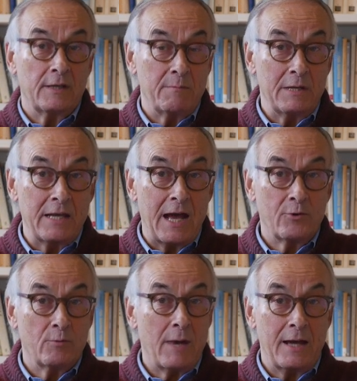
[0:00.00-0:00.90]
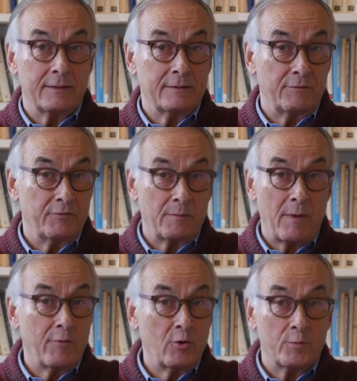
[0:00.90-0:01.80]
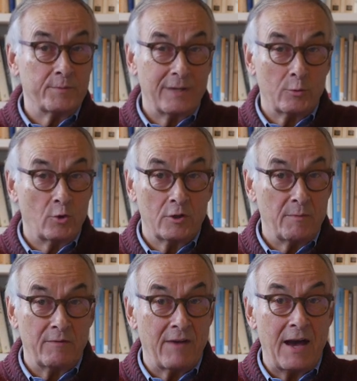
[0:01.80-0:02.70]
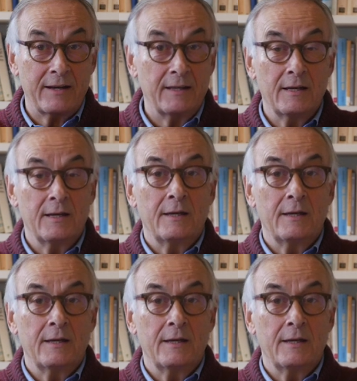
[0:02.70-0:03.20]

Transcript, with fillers: emiliano, ma si firmava con pseudonimi vari,